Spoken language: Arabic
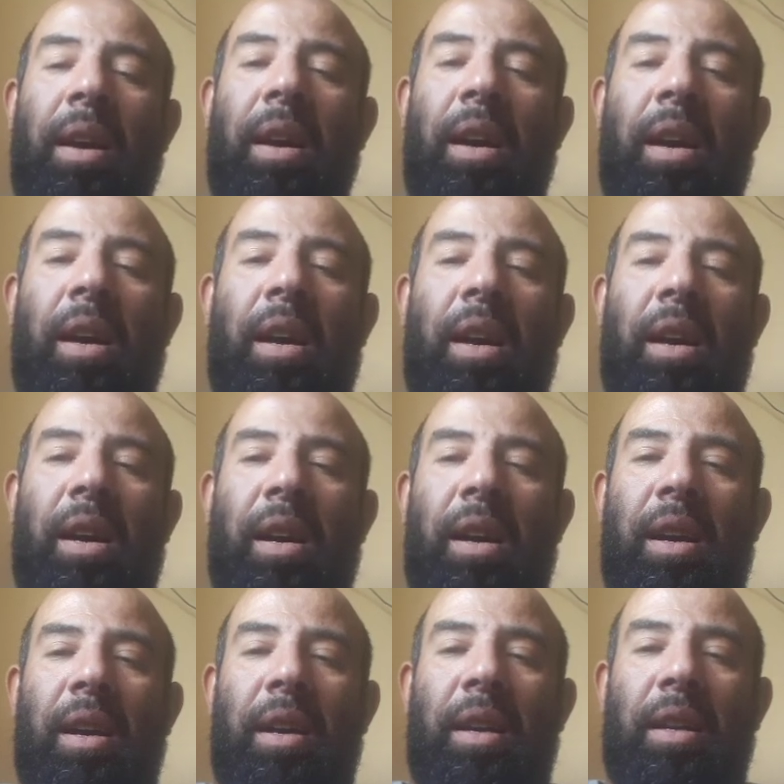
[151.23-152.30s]

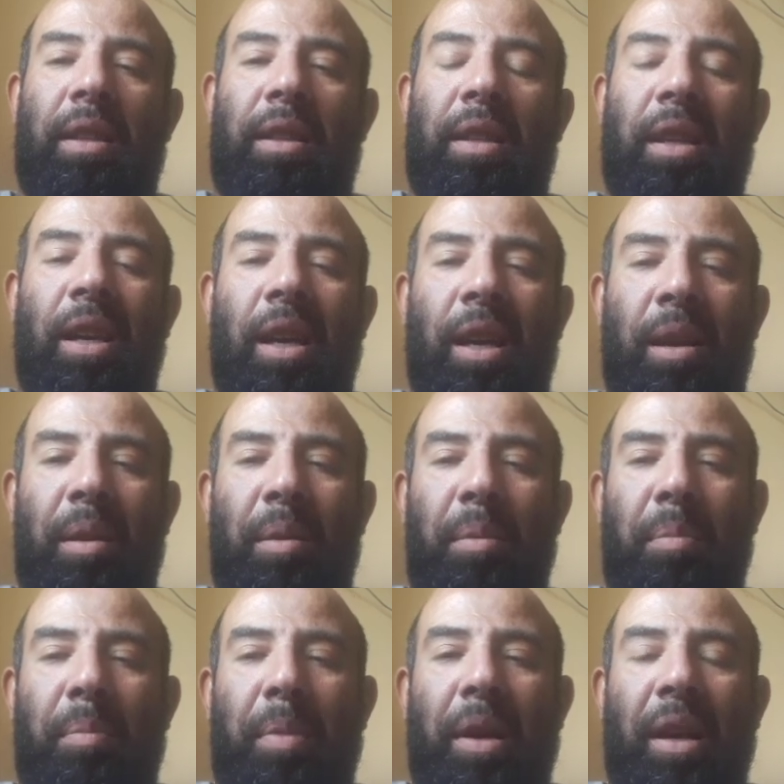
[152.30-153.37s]
آه، دي
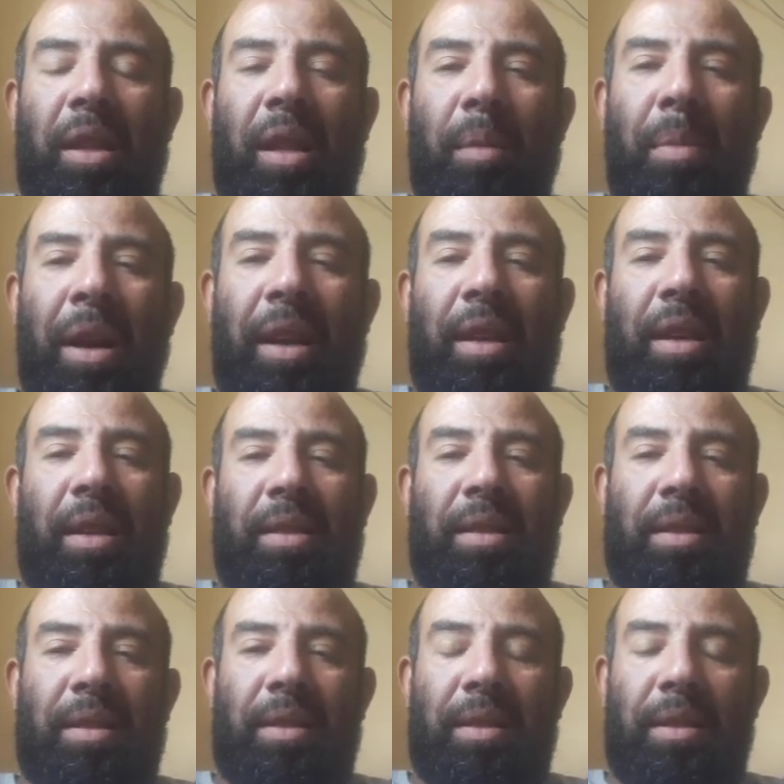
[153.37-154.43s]

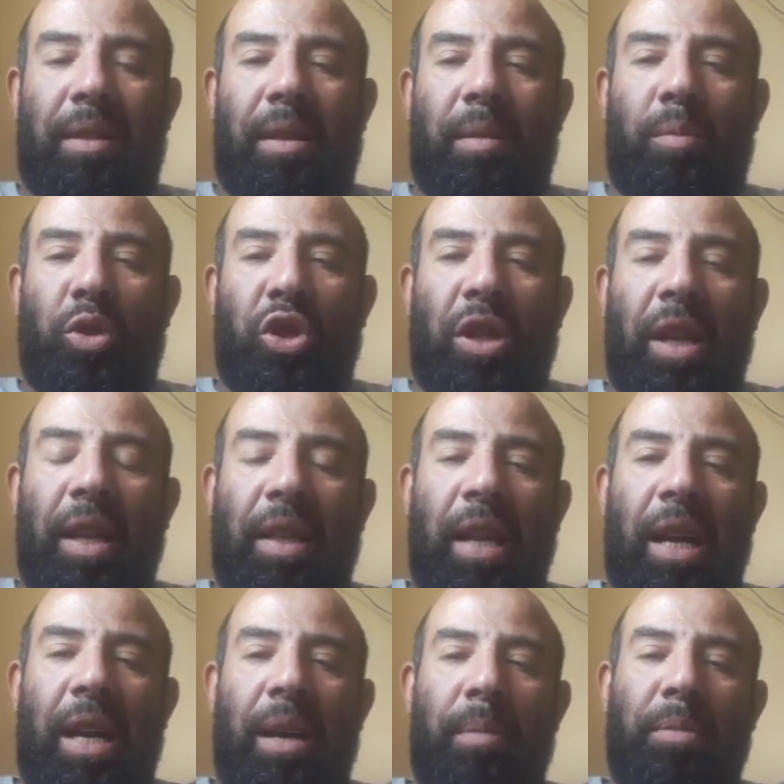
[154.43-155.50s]
بيتمركز
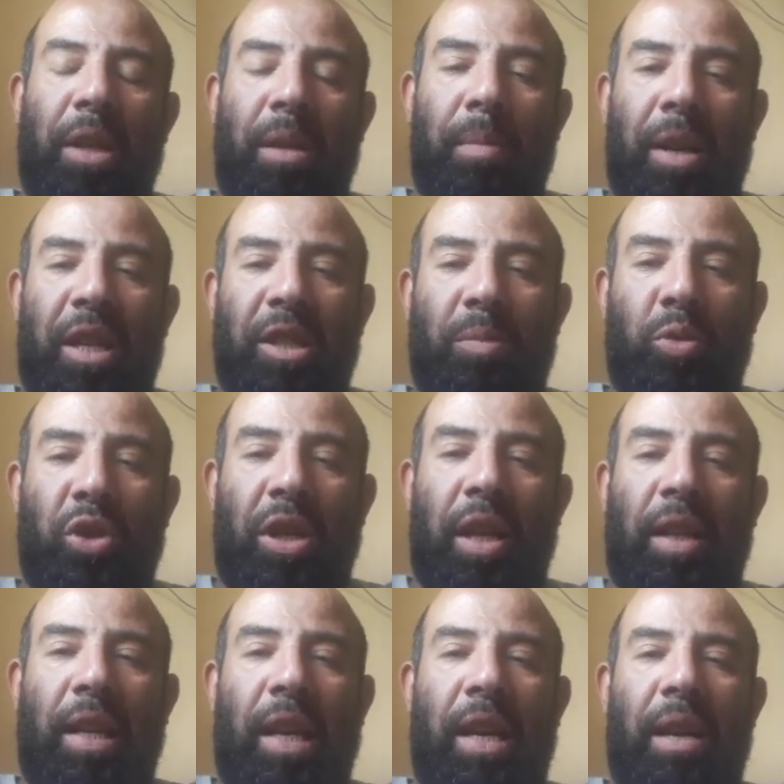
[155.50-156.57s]
مشكلتها بتتمركز
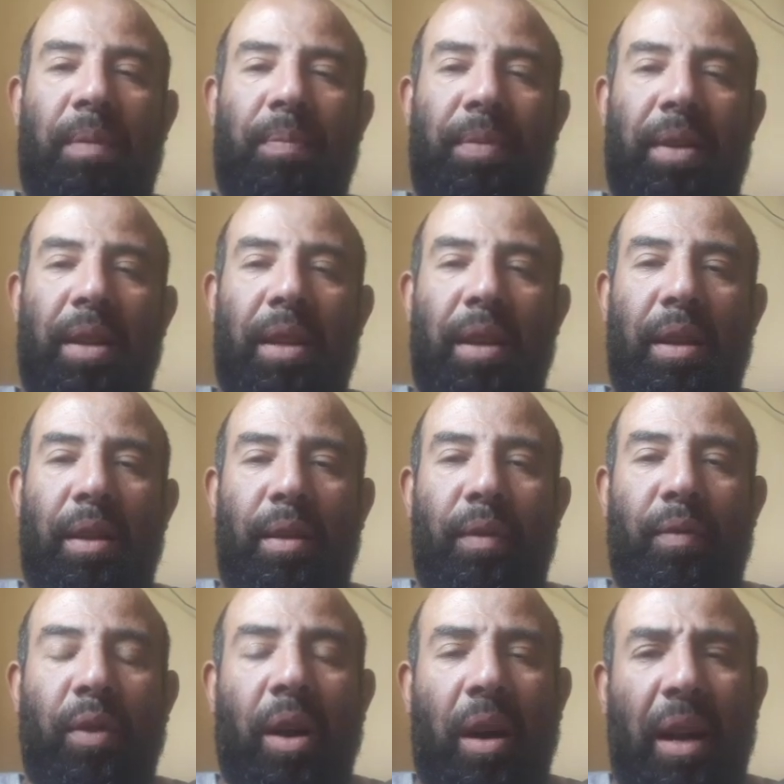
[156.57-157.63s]
مشكلتها
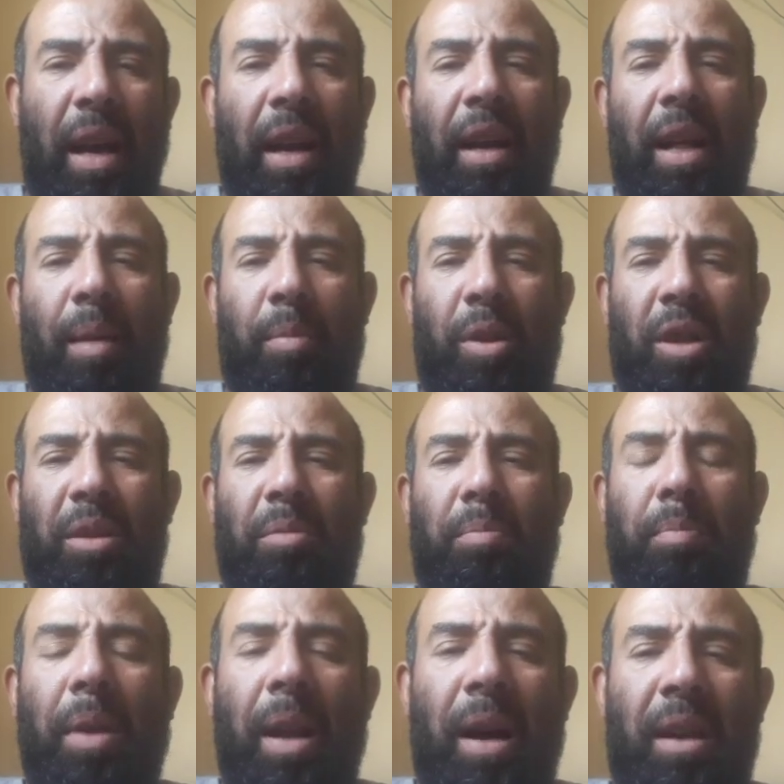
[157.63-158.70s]
في نقلها للامراض
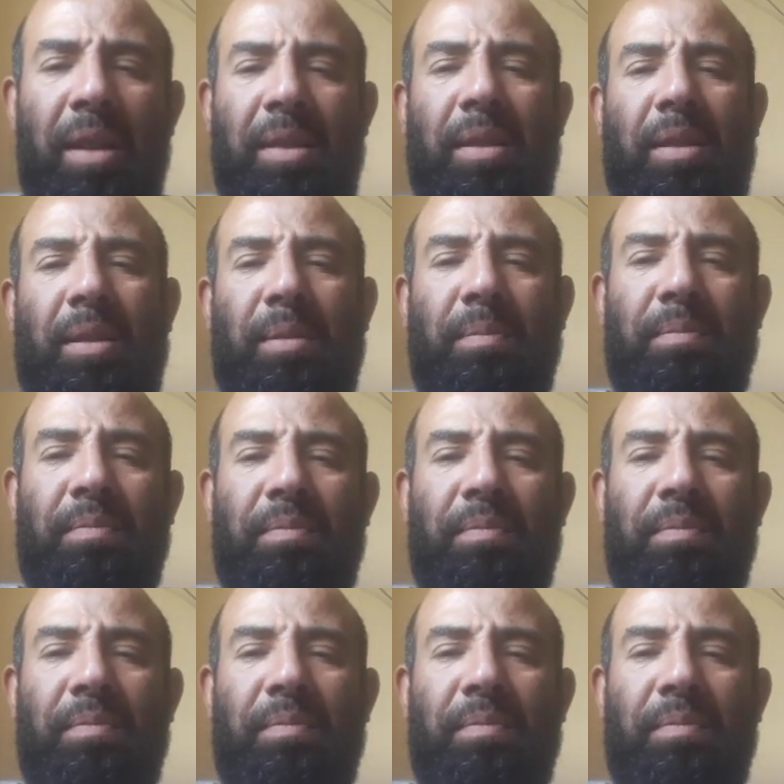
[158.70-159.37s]
بالاخص